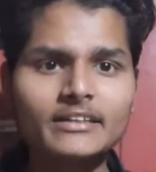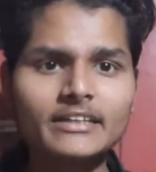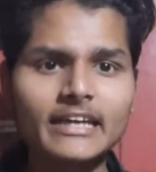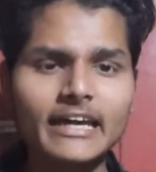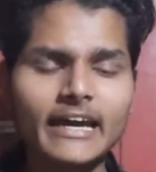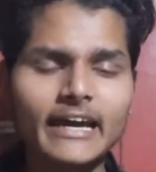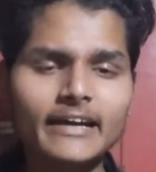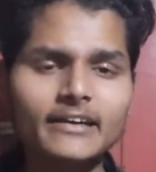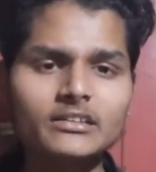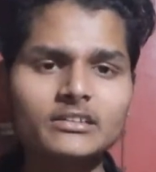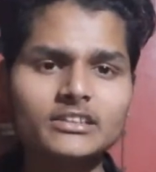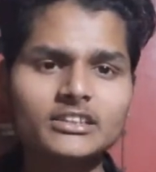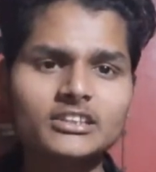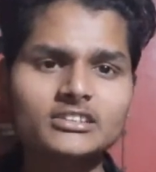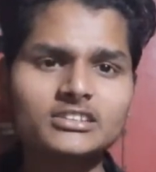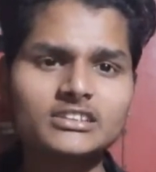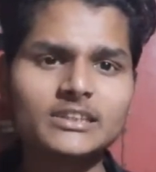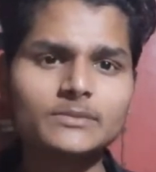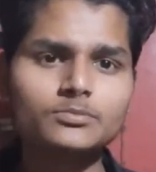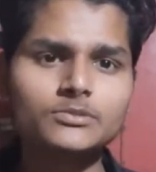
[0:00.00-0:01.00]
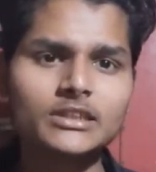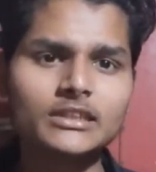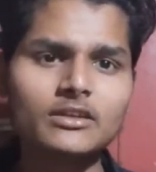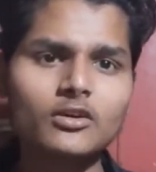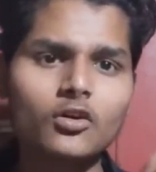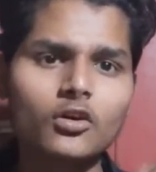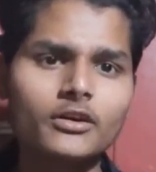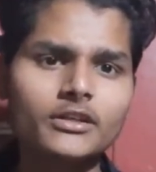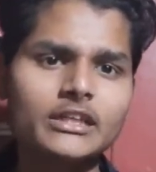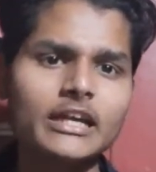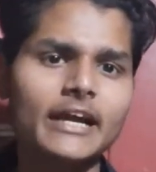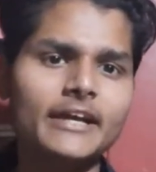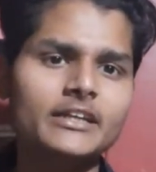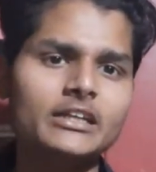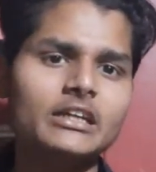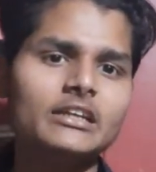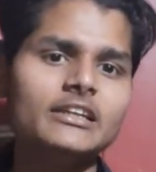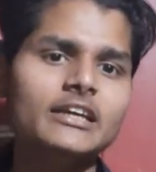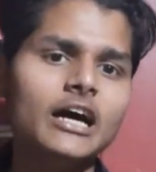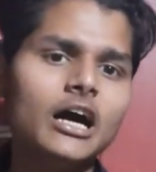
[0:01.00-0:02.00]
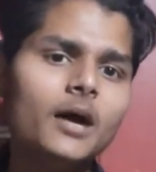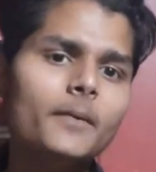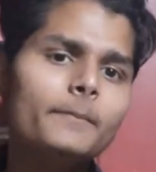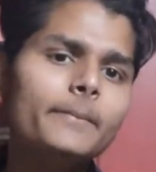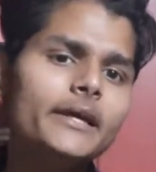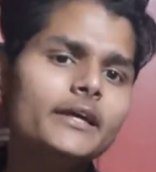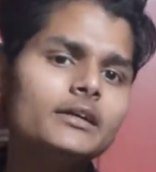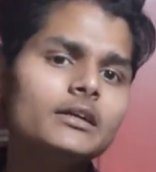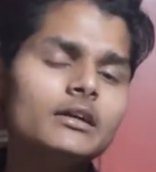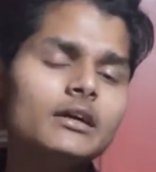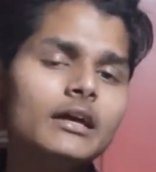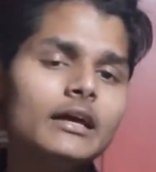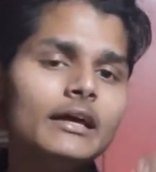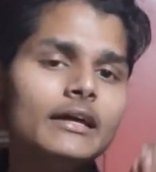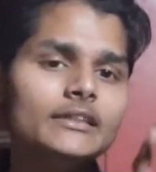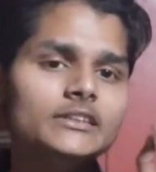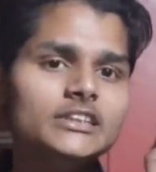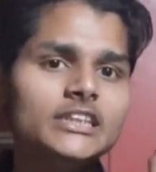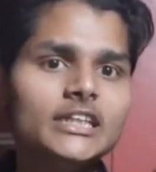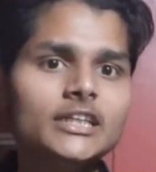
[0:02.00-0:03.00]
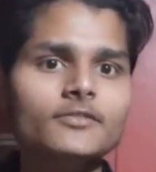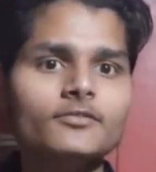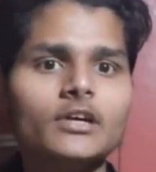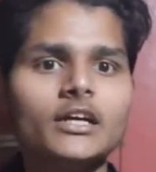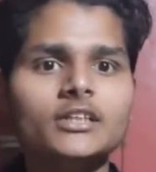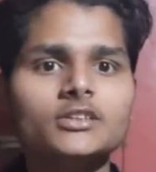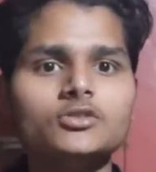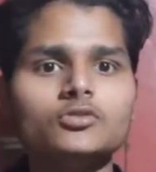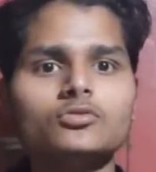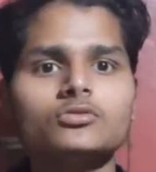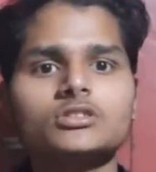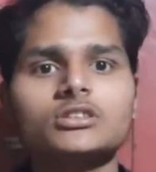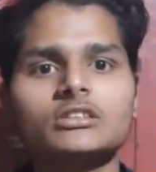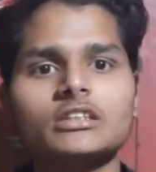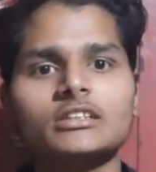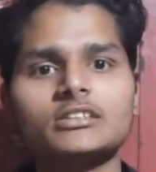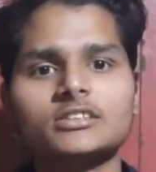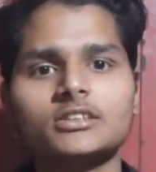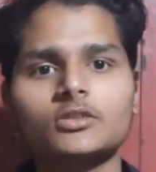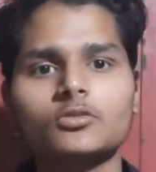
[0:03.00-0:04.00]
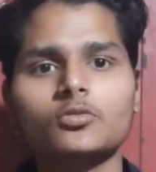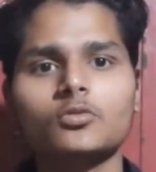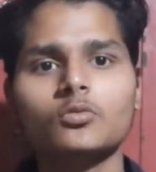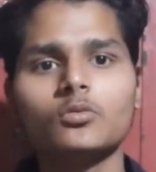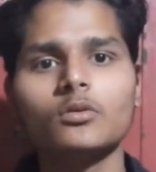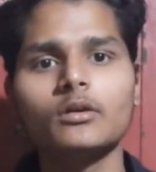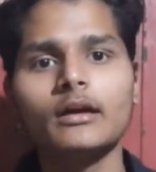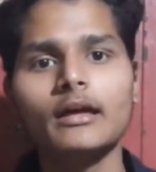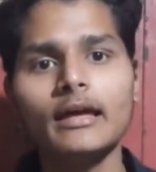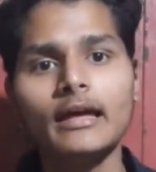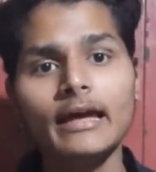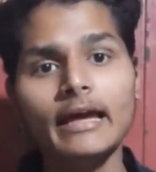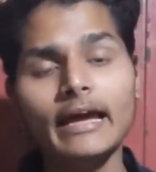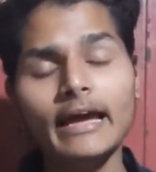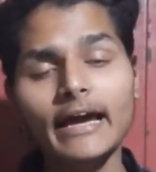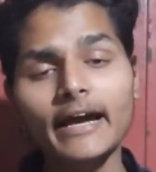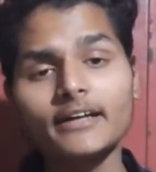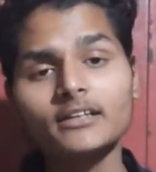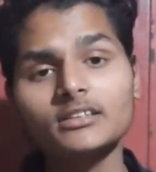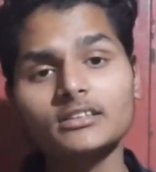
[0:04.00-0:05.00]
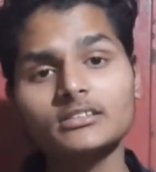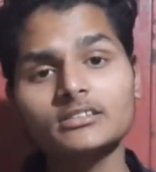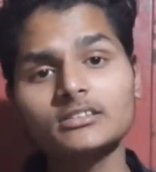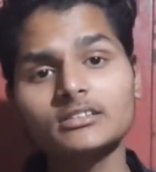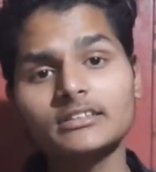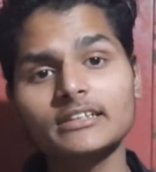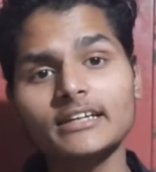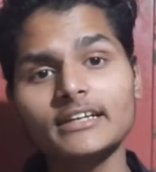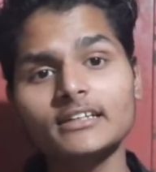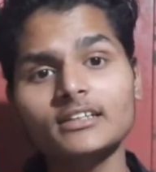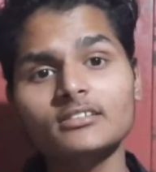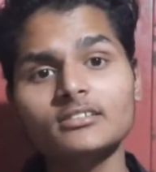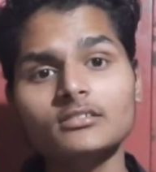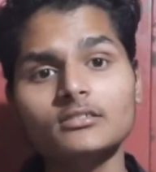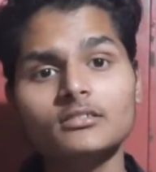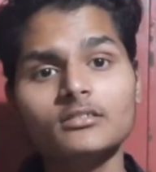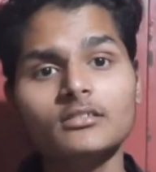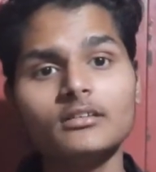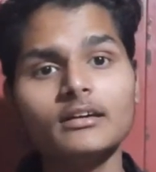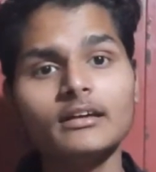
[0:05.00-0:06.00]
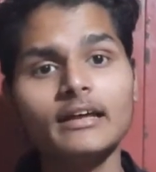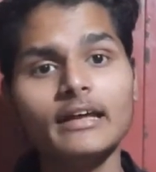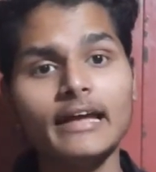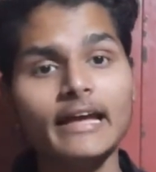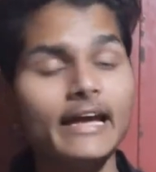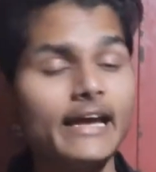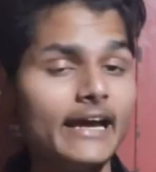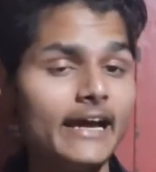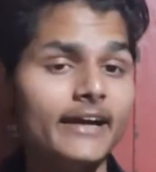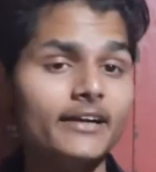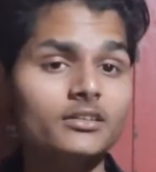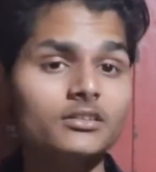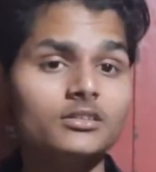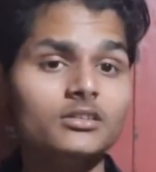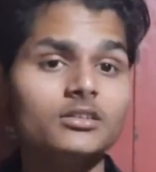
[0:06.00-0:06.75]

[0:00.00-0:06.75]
टैग डिस्क्रिप्शन और टाइटल यहाँ पे तीन वर्ड यूज़ करते हो हैक हैकेड हैक